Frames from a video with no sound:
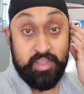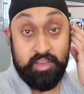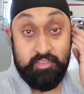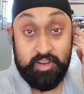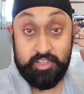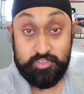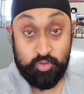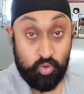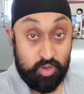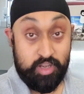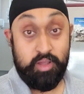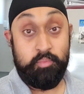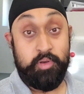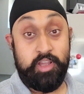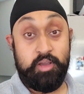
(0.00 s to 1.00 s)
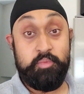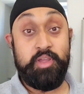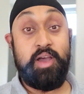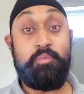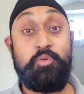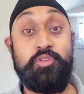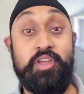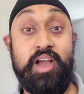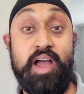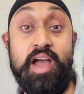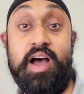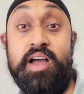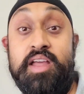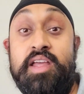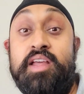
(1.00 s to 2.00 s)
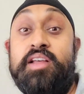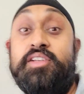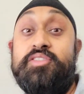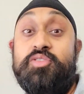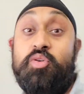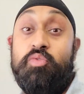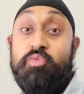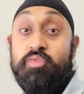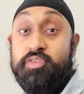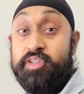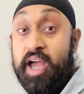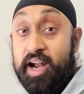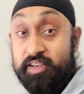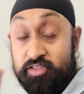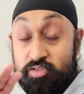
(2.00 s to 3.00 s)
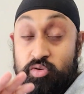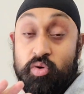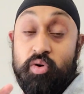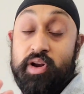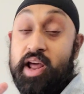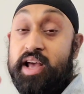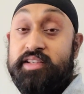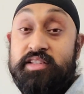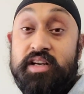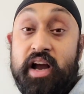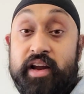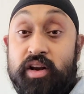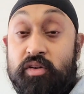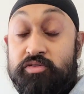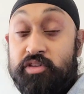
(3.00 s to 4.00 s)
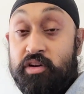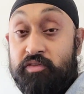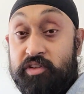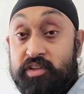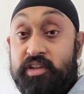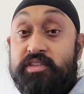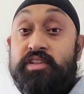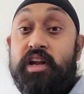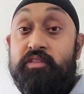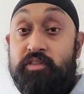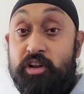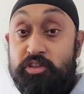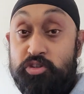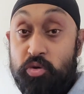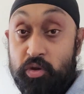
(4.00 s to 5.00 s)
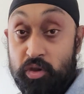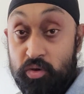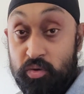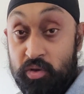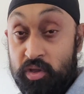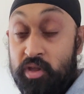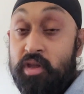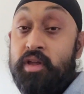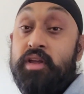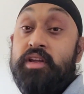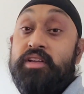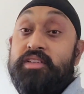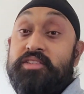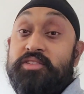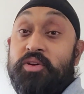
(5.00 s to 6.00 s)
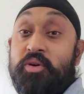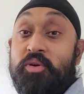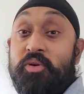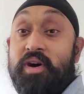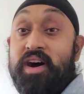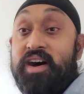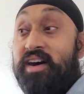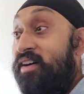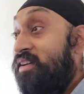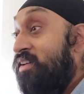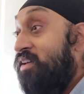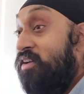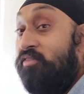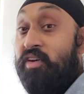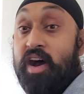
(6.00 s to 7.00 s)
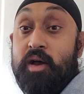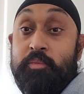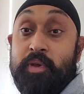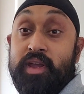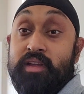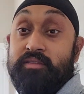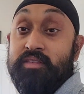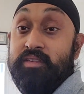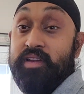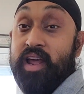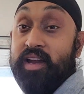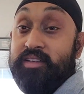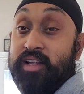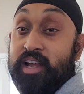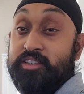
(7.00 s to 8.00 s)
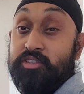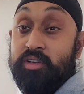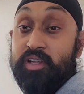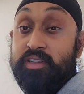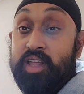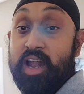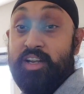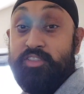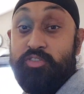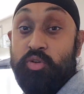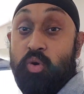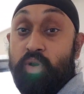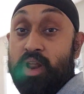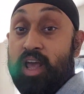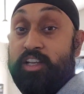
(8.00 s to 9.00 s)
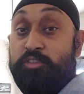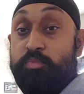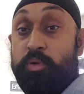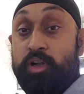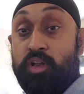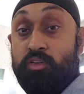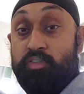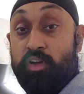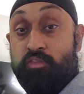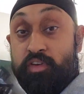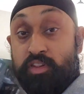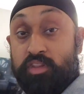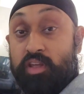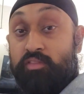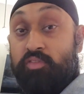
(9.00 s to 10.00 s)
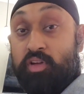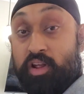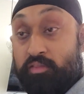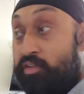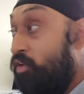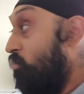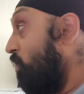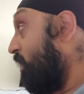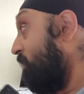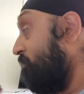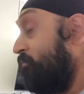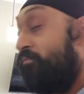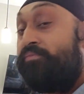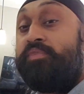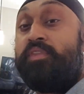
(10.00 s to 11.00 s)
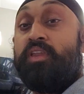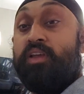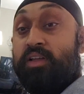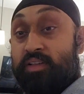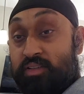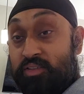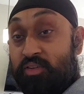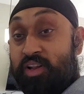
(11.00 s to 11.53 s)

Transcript: ये वाला स्टोर नहीं हमने कभी आपको दिखाया सो दैट स्टोर हैज काइंड ऑफ सर्विसेज दैट विल शो यू सो uh, वहां पे एक्चुअली दैट स्टोर हैज बिट ऑफ एवरीथिंग फॉर एवरीवन सो